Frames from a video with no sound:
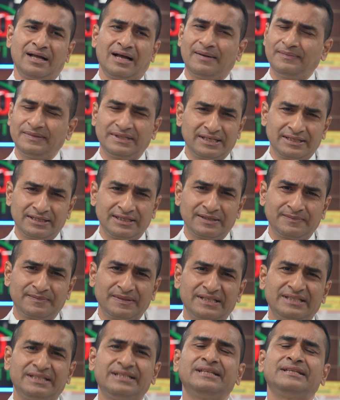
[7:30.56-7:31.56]
আমি তার
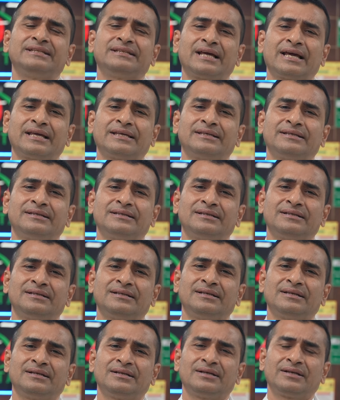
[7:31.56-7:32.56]
ট্রিটমেন্ট দিই নাই
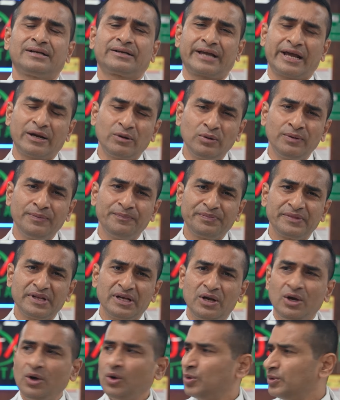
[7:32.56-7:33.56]
কেন
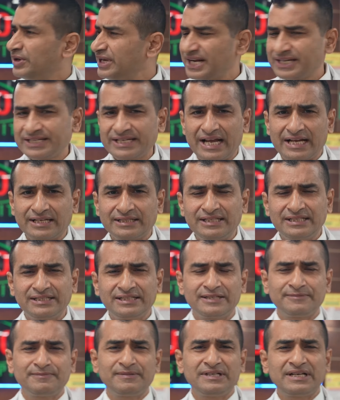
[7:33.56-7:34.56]
উনি এসে একদিন
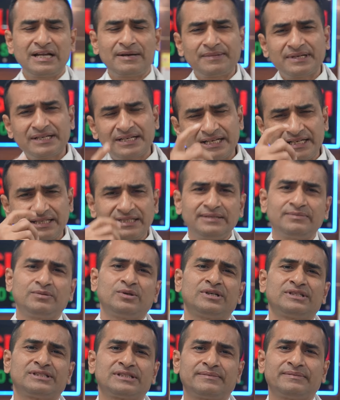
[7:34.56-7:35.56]
ট্রিটমেন্ট নিয়ে আমার নেগেটিভ
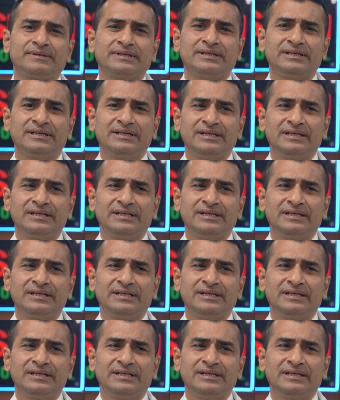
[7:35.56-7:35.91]
হয়ে যাবে